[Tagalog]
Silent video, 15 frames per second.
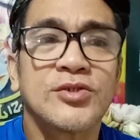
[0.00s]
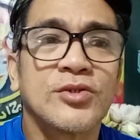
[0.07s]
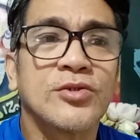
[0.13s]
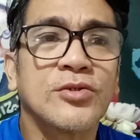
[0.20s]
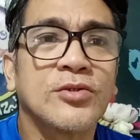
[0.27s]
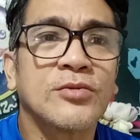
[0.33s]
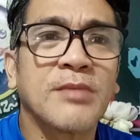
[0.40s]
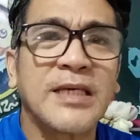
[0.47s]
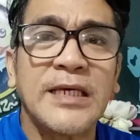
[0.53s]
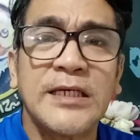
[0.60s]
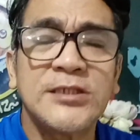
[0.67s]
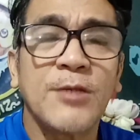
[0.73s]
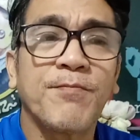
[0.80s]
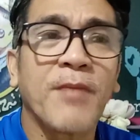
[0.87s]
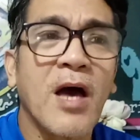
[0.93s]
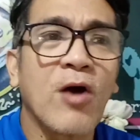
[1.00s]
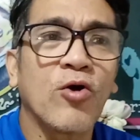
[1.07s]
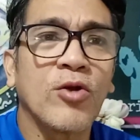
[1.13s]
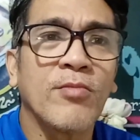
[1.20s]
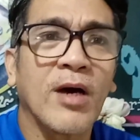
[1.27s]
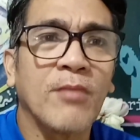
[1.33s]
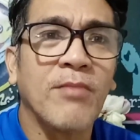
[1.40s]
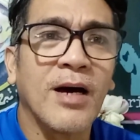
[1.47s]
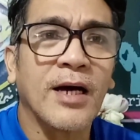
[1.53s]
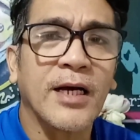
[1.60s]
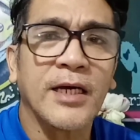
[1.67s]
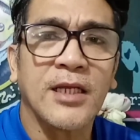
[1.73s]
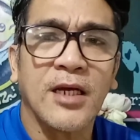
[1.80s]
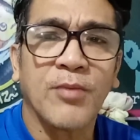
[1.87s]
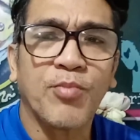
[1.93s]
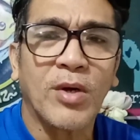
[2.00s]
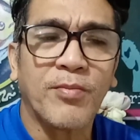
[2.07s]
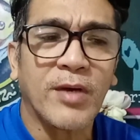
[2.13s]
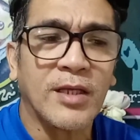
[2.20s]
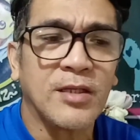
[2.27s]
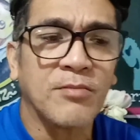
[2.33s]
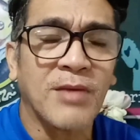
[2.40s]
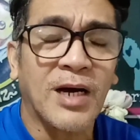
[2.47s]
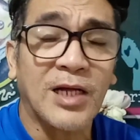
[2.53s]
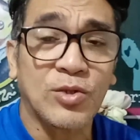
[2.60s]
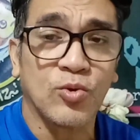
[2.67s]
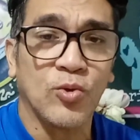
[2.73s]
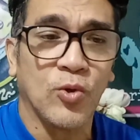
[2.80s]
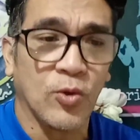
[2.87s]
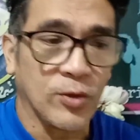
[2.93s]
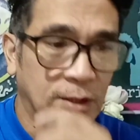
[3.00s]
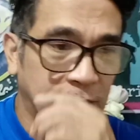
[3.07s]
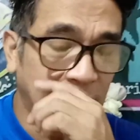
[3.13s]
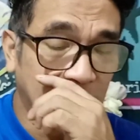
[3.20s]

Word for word: So, mag-iisip pa ako ng mga bagay na pwedeng makatulong